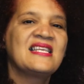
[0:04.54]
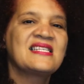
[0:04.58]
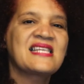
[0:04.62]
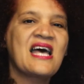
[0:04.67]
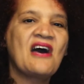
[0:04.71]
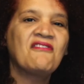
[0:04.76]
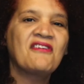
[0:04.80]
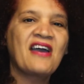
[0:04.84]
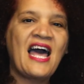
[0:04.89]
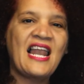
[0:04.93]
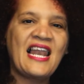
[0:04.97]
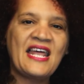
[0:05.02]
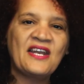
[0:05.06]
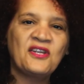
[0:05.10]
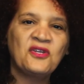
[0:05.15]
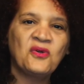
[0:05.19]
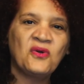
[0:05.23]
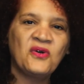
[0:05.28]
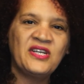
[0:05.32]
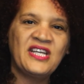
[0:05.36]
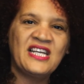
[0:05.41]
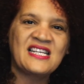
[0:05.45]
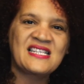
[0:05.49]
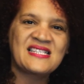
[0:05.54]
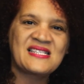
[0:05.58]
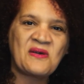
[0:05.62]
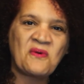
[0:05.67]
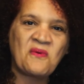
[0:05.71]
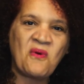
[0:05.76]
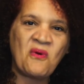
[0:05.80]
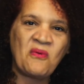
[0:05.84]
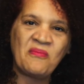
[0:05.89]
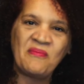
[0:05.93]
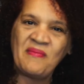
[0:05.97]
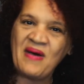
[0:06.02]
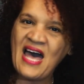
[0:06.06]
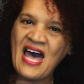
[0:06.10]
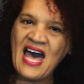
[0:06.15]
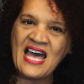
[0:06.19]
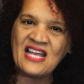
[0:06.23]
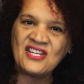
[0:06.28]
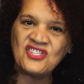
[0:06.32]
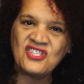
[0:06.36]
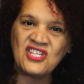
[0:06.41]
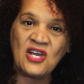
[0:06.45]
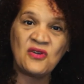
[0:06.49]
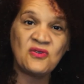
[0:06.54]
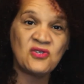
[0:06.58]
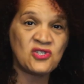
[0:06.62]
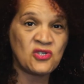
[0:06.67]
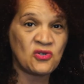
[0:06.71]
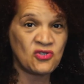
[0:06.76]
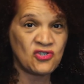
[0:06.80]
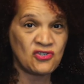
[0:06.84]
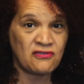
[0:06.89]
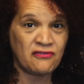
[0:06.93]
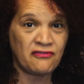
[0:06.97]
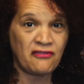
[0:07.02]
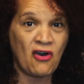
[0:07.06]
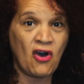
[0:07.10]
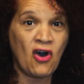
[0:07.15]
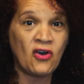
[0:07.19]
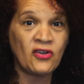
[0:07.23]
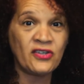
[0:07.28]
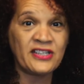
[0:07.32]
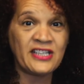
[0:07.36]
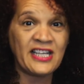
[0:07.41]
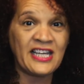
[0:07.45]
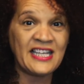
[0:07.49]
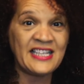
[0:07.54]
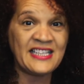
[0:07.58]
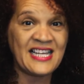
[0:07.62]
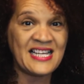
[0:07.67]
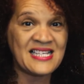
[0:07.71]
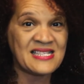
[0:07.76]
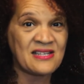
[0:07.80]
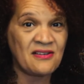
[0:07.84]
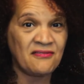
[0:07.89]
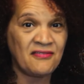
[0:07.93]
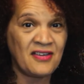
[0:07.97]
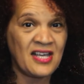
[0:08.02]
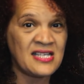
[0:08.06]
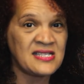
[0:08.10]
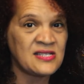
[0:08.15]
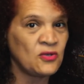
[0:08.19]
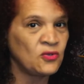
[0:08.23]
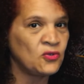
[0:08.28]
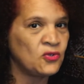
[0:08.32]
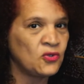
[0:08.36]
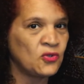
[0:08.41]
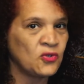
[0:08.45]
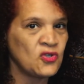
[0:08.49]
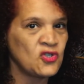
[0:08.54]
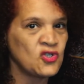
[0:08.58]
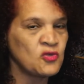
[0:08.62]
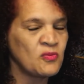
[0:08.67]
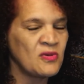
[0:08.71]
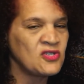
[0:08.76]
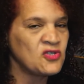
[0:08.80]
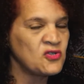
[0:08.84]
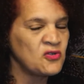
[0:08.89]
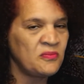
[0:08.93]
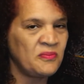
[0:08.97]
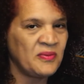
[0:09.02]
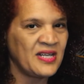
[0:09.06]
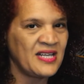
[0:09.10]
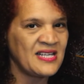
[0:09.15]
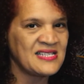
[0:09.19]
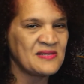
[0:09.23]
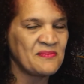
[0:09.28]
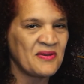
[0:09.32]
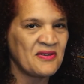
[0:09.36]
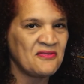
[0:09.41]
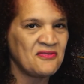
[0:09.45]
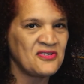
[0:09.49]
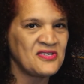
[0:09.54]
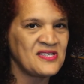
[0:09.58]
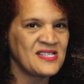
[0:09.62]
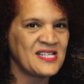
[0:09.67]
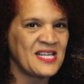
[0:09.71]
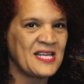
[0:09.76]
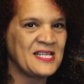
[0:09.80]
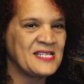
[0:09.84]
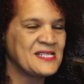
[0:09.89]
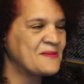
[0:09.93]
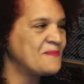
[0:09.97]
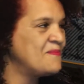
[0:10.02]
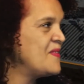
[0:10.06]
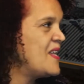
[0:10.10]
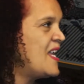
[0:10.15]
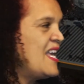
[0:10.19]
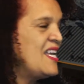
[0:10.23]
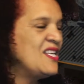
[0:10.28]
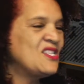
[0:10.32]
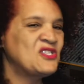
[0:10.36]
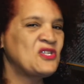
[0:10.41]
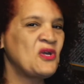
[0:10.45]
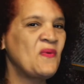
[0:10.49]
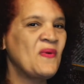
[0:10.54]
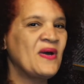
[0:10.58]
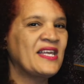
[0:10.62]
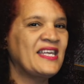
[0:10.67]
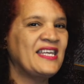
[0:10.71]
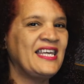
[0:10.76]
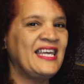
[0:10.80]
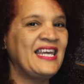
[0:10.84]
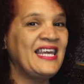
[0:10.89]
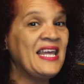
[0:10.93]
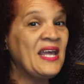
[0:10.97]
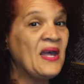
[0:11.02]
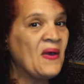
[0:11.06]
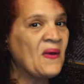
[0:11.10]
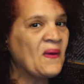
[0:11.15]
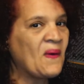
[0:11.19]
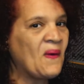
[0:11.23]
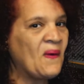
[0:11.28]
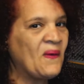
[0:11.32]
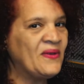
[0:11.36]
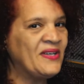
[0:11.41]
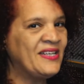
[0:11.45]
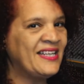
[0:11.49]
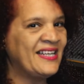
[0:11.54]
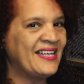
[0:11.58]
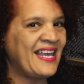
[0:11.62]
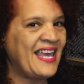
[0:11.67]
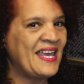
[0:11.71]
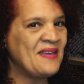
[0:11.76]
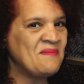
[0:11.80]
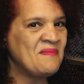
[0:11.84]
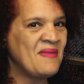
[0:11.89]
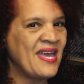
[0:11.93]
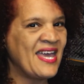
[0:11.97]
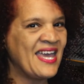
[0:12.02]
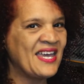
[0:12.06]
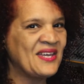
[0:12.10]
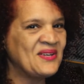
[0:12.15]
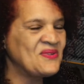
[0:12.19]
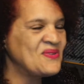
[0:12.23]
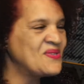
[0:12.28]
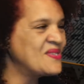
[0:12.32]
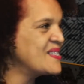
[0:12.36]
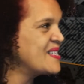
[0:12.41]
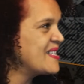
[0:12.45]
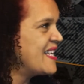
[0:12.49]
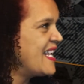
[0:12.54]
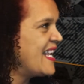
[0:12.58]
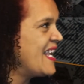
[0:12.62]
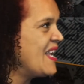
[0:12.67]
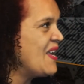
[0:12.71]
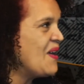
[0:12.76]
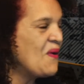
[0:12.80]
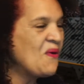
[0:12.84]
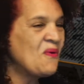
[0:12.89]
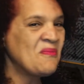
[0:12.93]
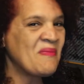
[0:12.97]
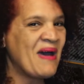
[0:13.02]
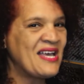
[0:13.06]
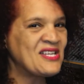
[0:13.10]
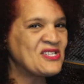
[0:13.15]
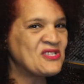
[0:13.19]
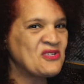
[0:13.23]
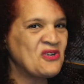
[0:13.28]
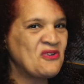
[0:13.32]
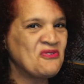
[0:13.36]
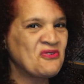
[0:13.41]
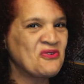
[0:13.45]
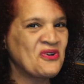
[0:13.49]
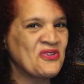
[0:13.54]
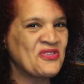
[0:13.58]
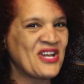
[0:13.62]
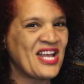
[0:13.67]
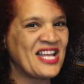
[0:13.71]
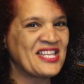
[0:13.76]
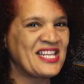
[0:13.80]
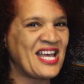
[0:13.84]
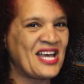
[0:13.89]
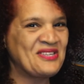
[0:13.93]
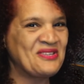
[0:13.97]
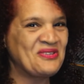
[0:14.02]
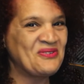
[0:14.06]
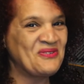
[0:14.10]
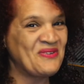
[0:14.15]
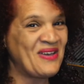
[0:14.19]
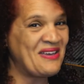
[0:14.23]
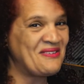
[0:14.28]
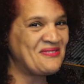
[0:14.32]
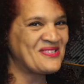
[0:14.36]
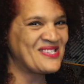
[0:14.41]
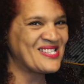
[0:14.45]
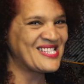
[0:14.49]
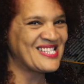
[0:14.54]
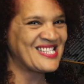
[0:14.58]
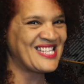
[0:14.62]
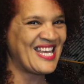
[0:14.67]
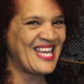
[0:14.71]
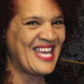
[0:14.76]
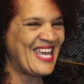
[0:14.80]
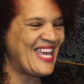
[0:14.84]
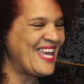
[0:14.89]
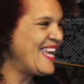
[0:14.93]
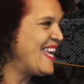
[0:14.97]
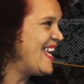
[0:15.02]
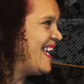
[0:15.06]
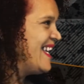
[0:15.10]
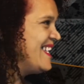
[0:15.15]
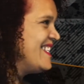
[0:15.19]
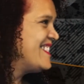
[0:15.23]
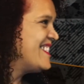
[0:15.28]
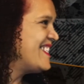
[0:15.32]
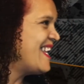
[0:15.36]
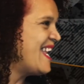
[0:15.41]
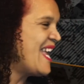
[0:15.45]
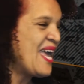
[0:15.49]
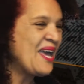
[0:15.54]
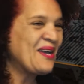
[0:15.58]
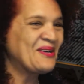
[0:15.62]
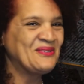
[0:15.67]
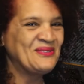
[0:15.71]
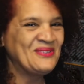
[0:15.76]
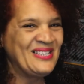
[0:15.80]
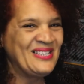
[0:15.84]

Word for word: Salve galera do Conexão Combate, eu estou de volta e dessa vez eu trouxe uma surpresa para vocês. Estou aqui com ninguém menos que o mais novo contratado do UFC, Diego